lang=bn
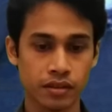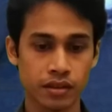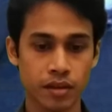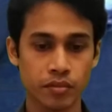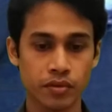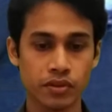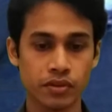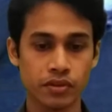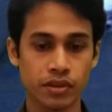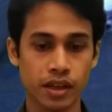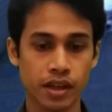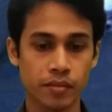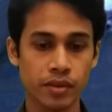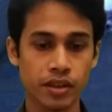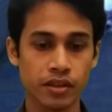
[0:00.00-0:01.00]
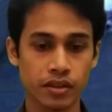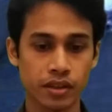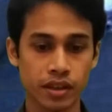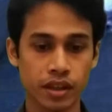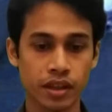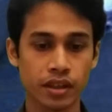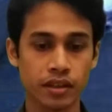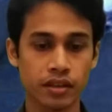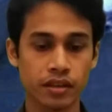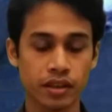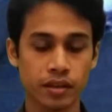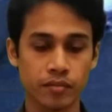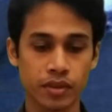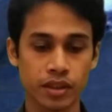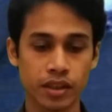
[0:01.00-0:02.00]
সাপোজ এই ভিডিওটা
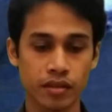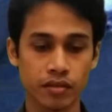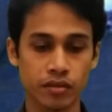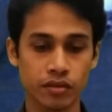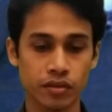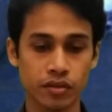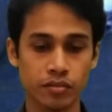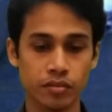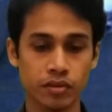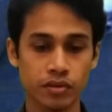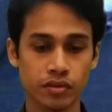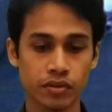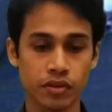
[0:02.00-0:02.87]
আমরা ডাউনলোড করব